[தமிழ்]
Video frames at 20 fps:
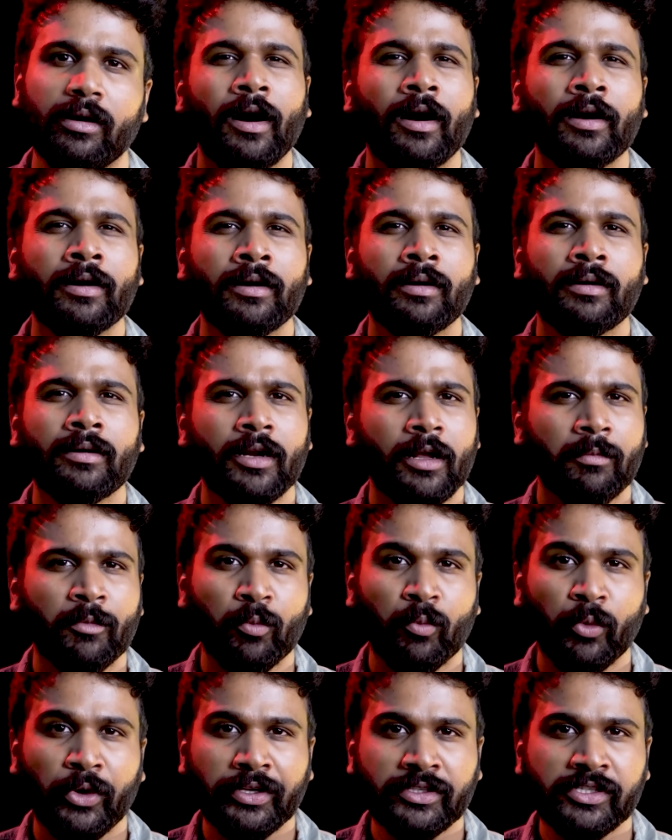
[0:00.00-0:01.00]
ஆனா நம்ம
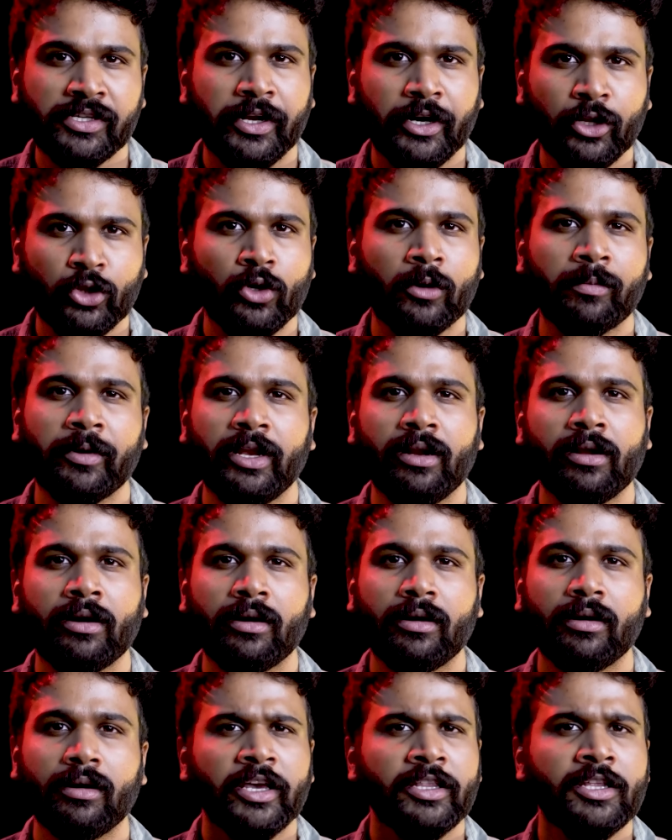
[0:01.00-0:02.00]
முயற்சி எடுத்தோம் அப்படின்னா
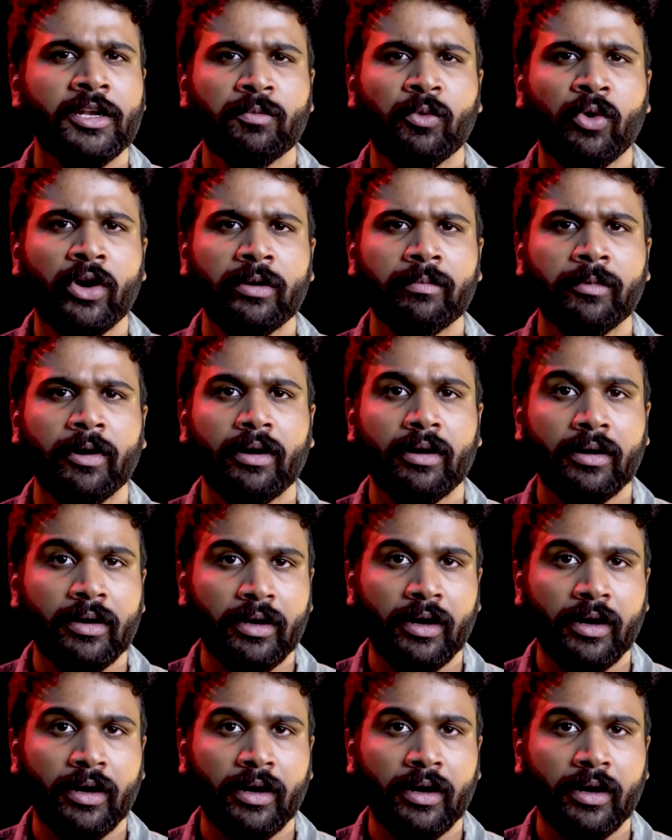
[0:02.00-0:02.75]
இதன் மூலயமா